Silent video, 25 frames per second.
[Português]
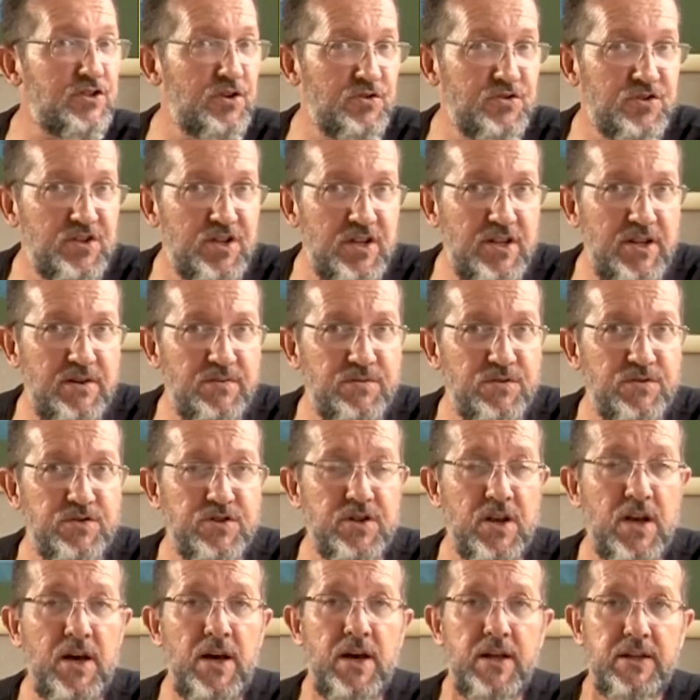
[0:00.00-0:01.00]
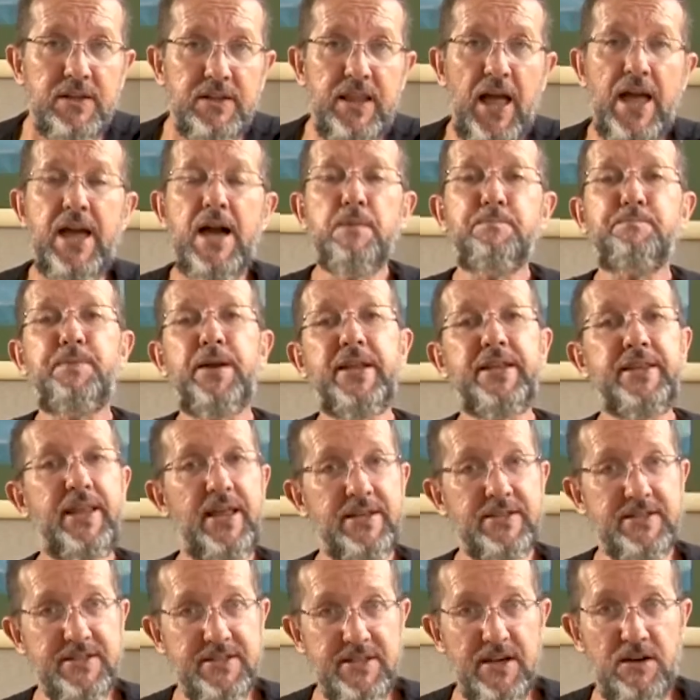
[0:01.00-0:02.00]
seus livros, tem a
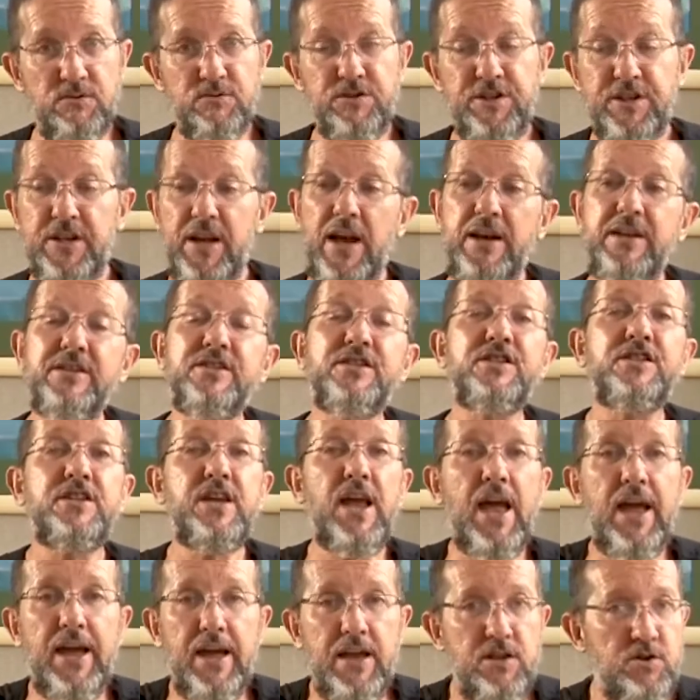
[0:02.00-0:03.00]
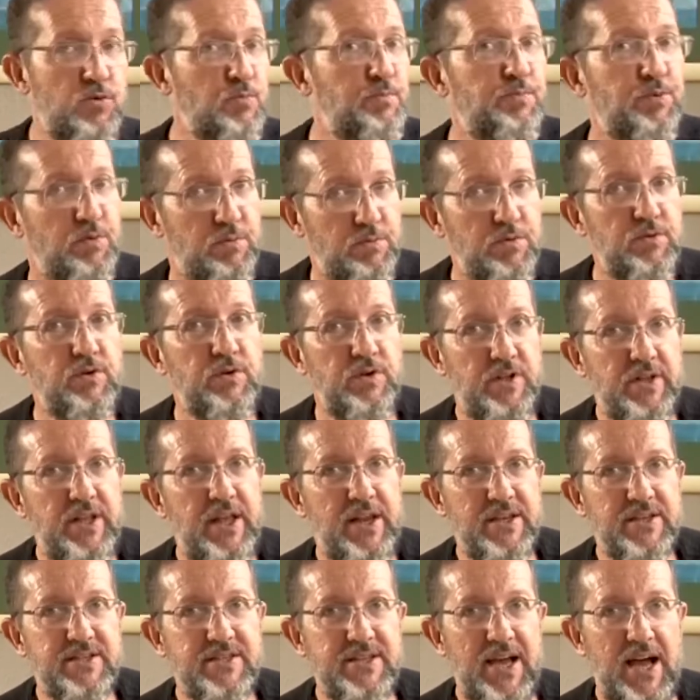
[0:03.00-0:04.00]
pretensão de que eles cheguem no público
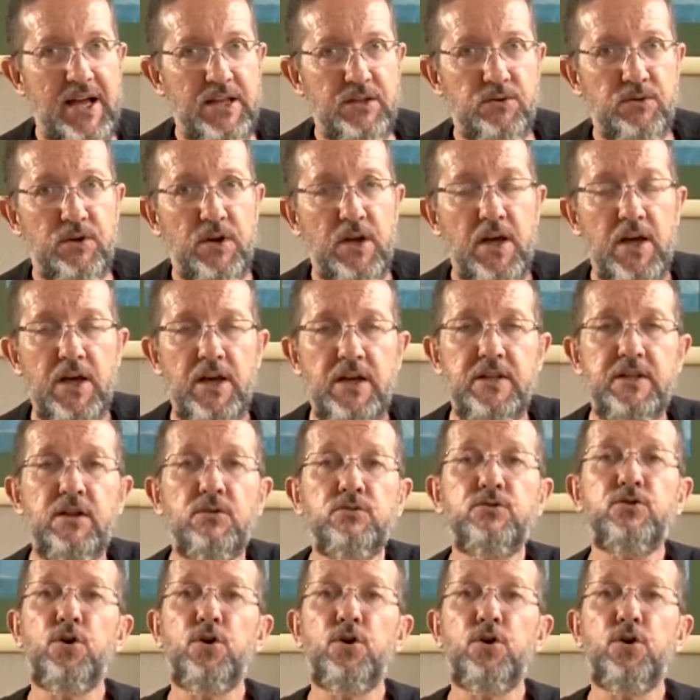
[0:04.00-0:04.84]
interessado. Então,